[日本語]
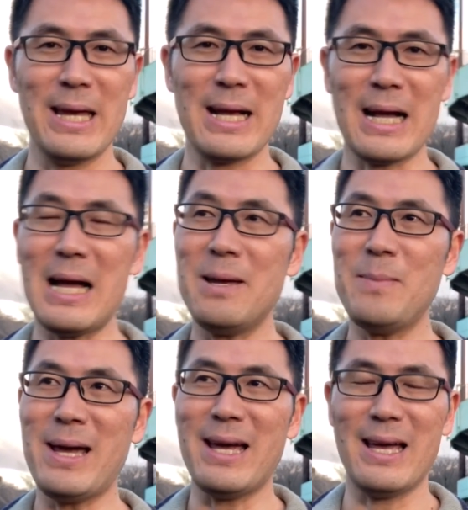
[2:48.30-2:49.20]
1
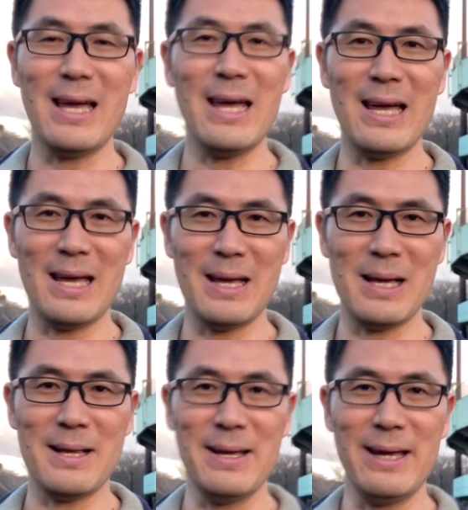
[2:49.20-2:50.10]
回目、
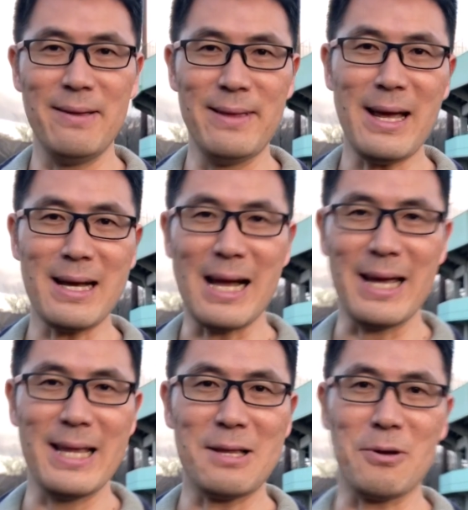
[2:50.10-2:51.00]
えー、前
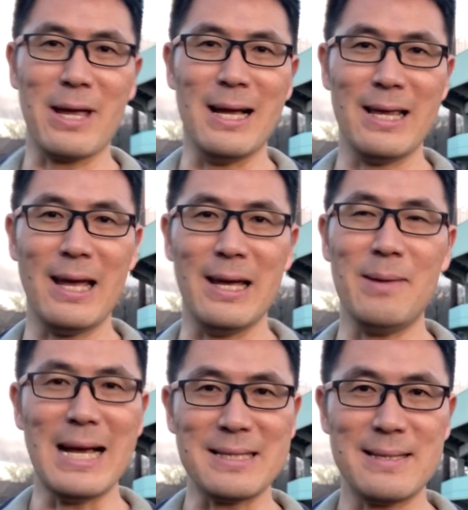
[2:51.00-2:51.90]
回来た時はね、
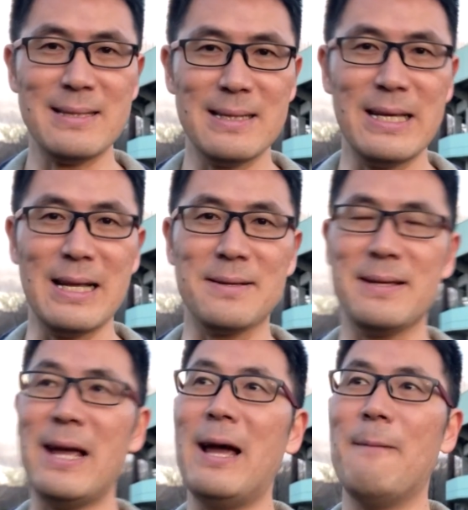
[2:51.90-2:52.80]
夏にで
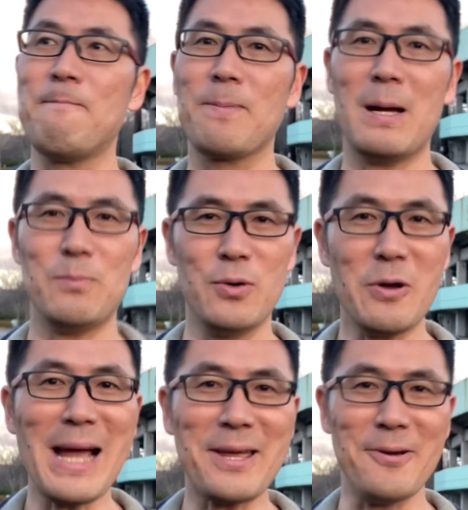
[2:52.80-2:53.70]
すね、
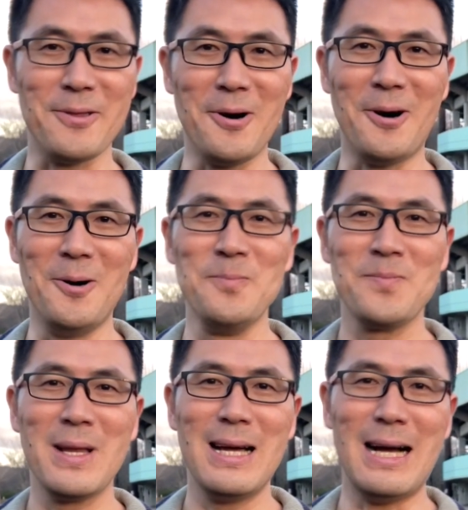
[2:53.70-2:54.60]
プロ野球の
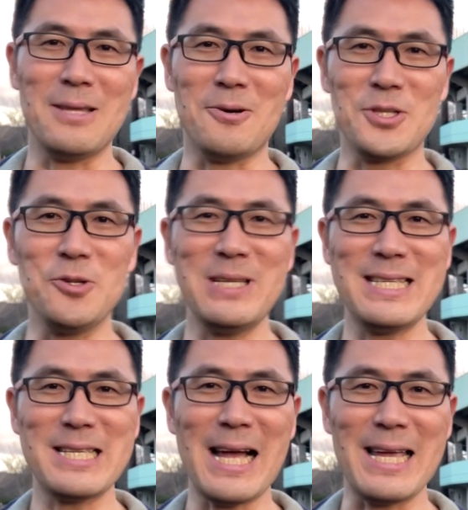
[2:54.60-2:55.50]
あの中
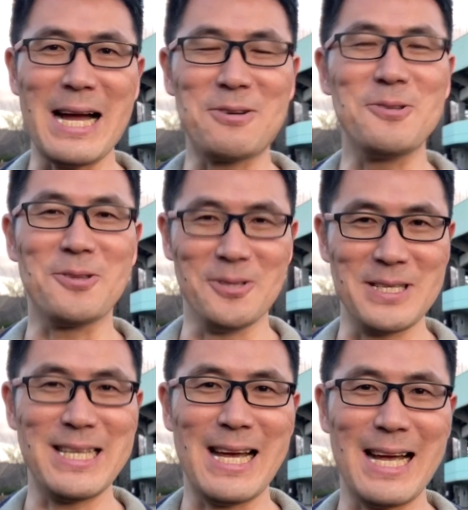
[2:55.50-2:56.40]
日対ヤクルト
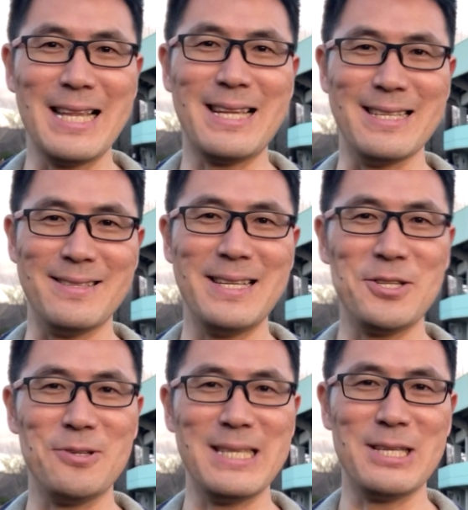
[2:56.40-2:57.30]
の試合があったんです
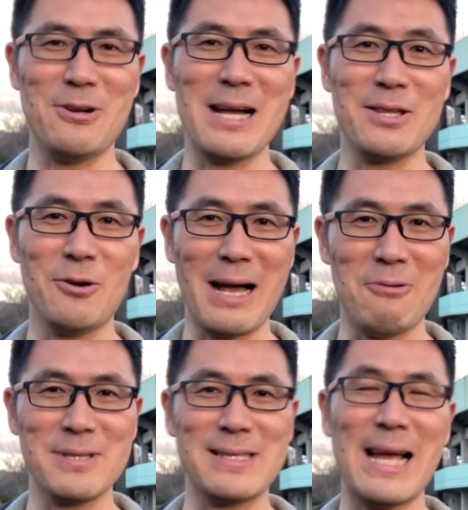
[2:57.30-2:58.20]
ね。中日
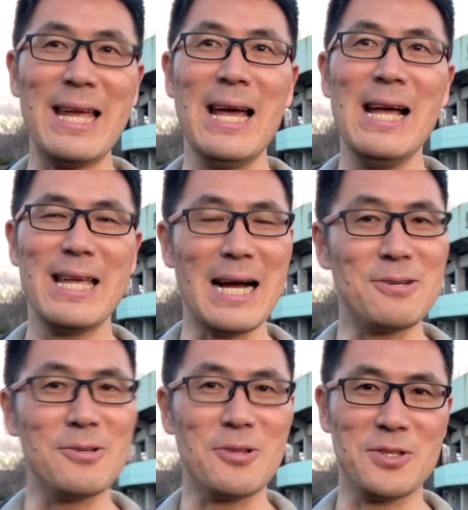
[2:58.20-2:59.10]
ドラゴンズ対
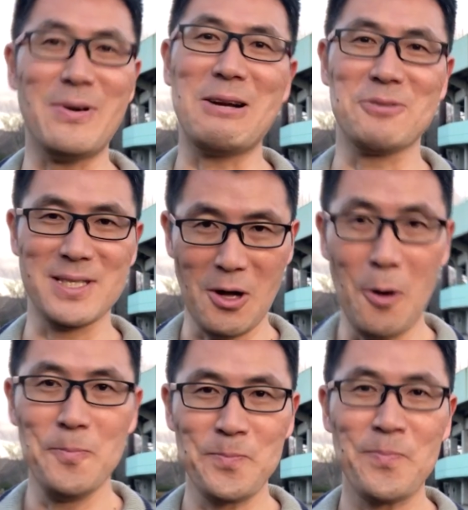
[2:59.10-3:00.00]
ヤクルトスワローズ
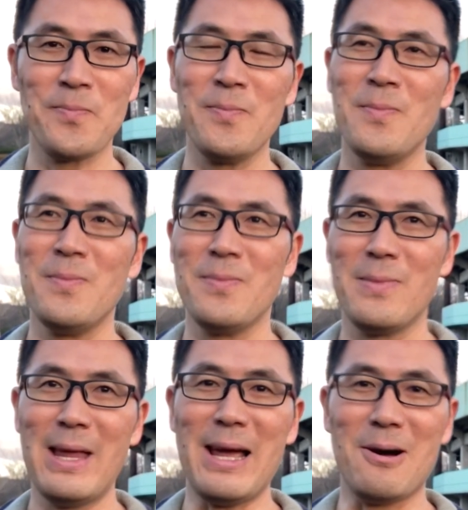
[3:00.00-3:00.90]
の。
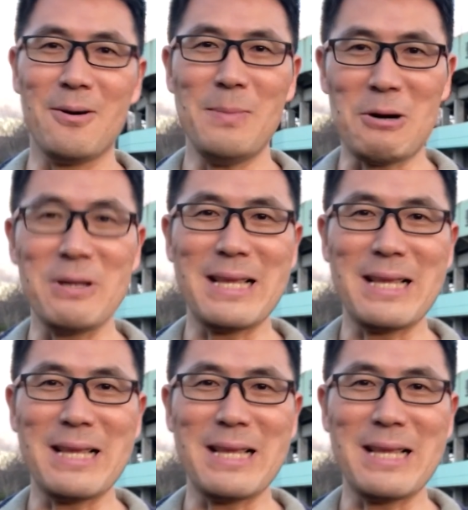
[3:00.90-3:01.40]
で、まあ